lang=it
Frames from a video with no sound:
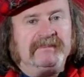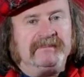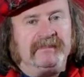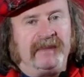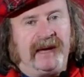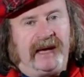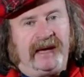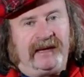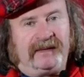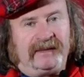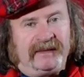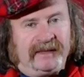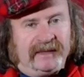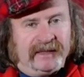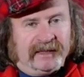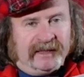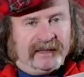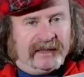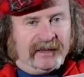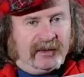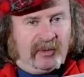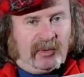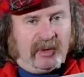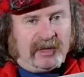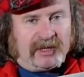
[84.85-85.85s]

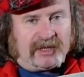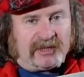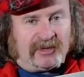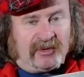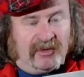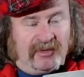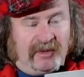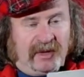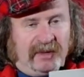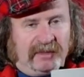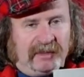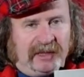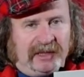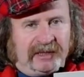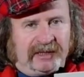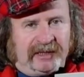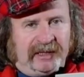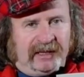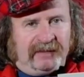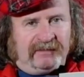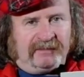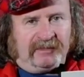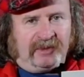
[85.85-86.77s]
beh questo ovviamente